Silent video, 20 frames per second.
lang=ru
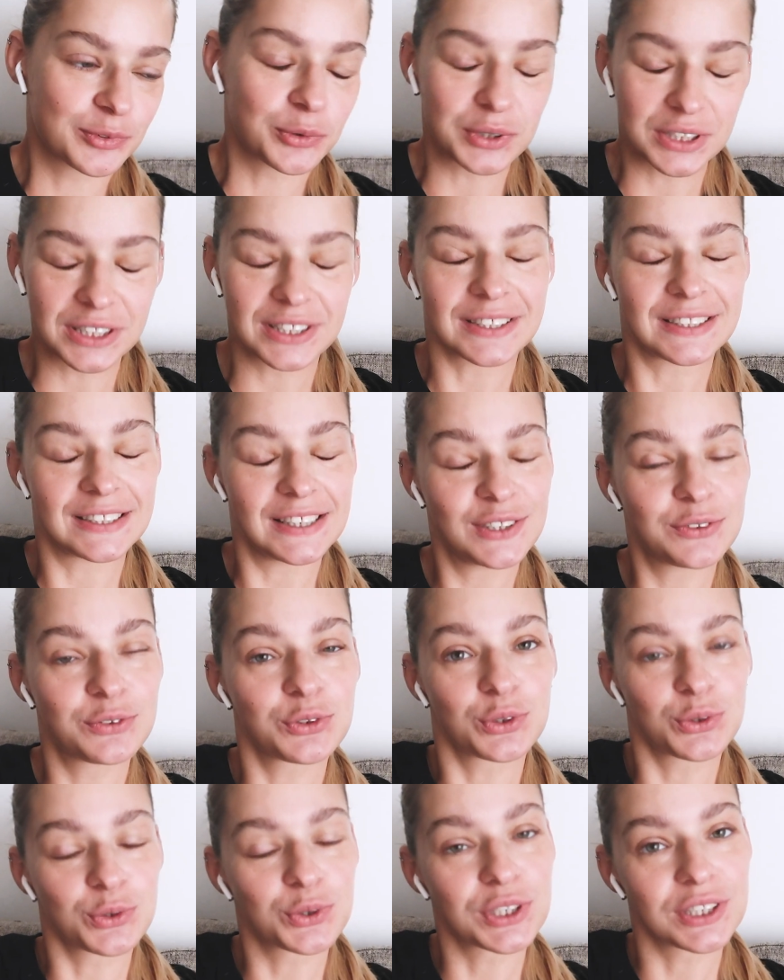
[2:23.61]
точно. Здесь
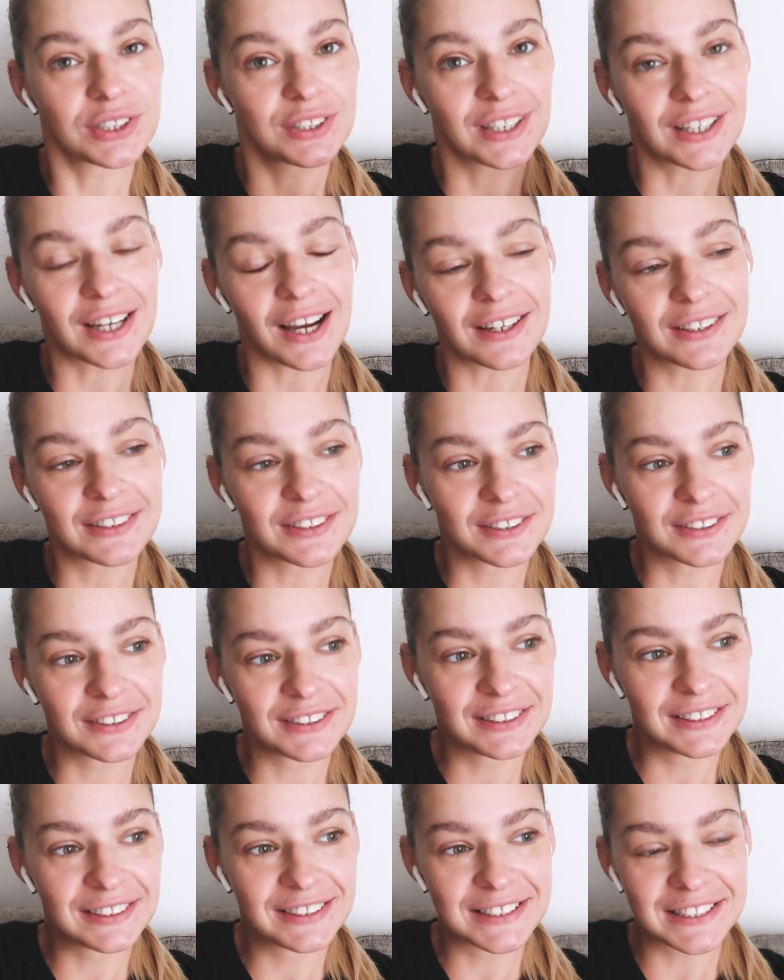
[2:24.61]
вот тоже никак
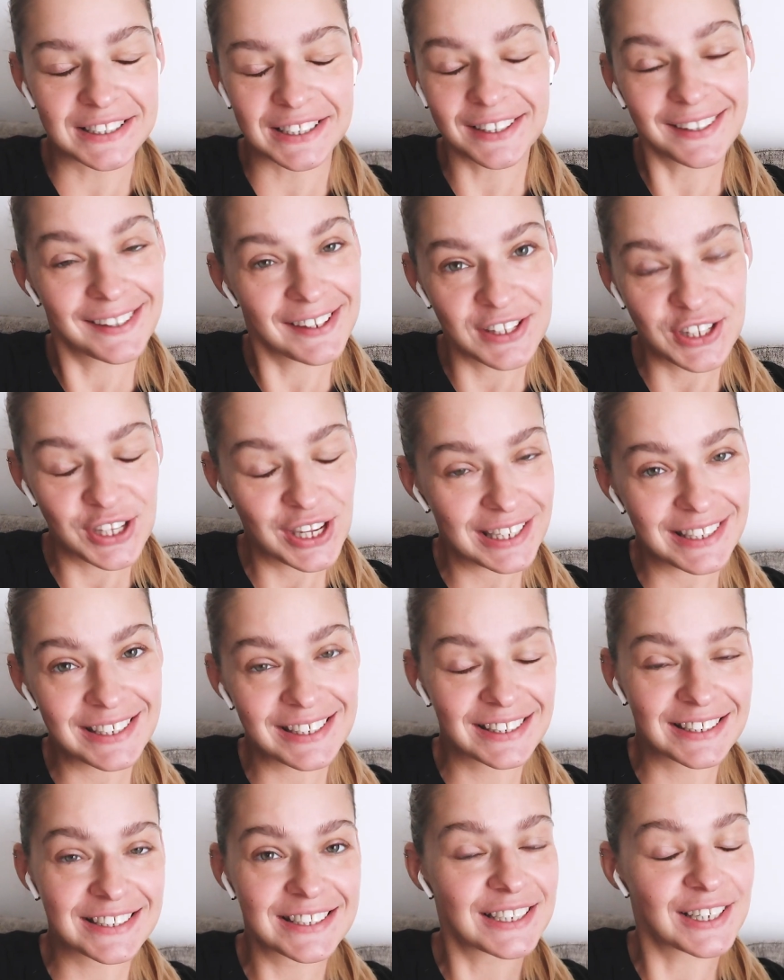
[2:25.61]
не дострогене,
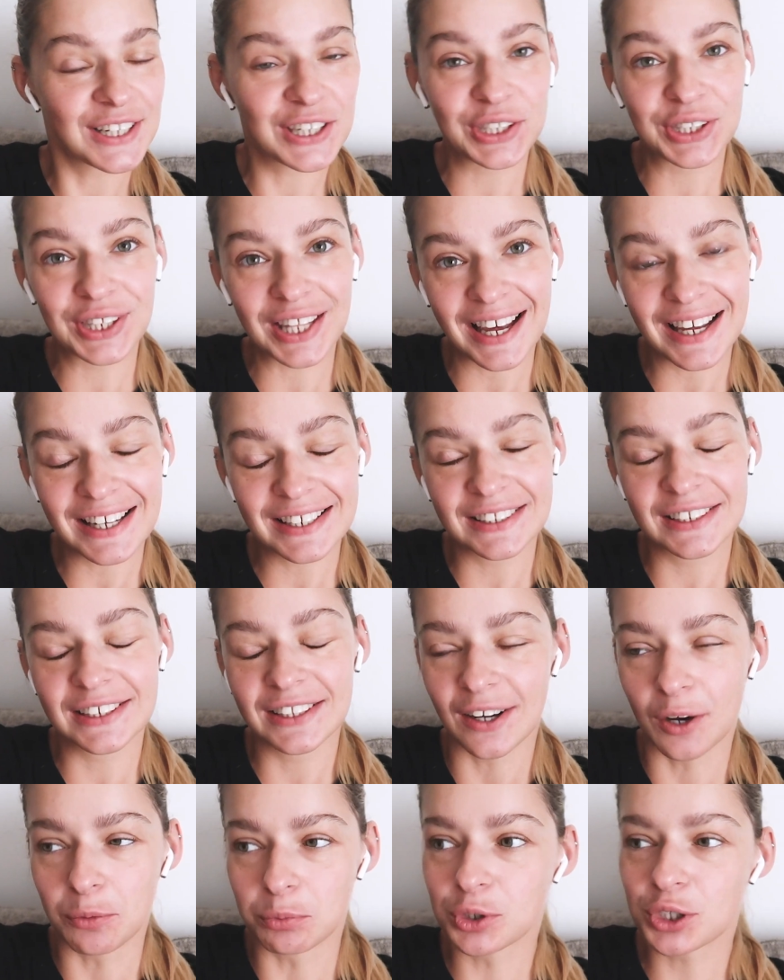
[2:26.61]
не дострогена,
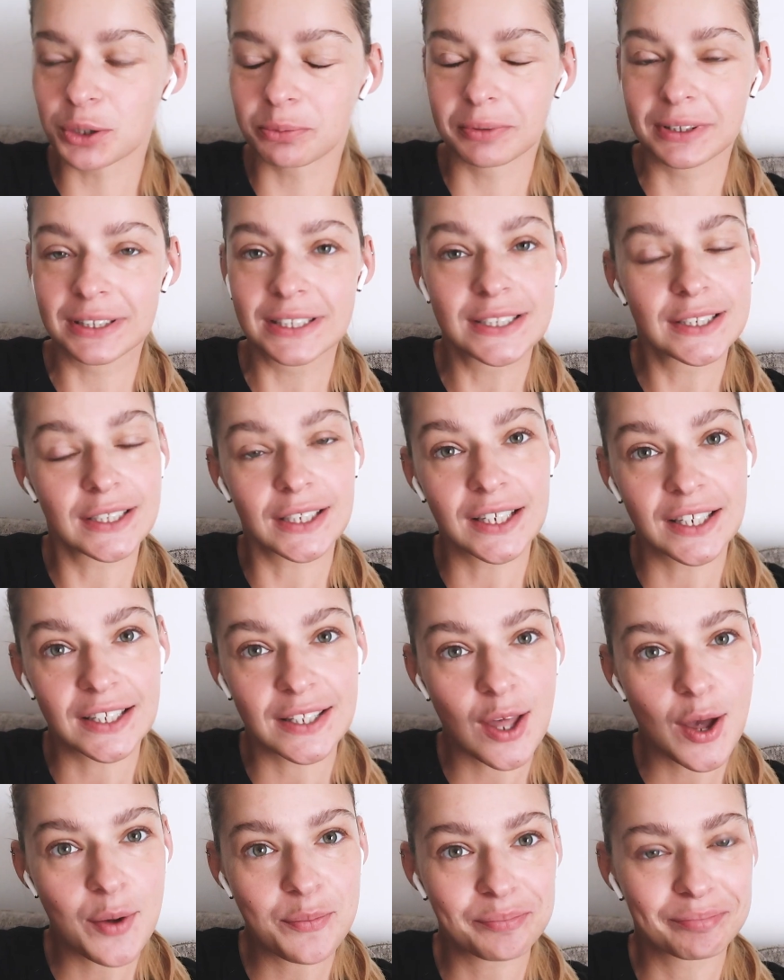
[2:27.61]
или, а может быть,
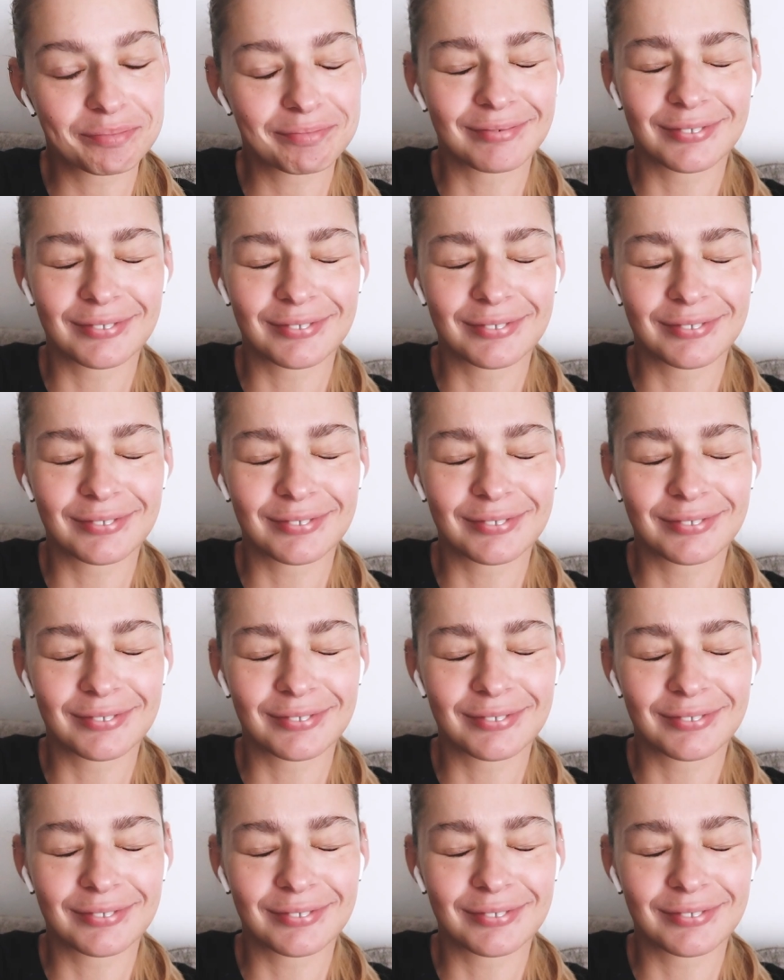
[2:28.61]
дострогена.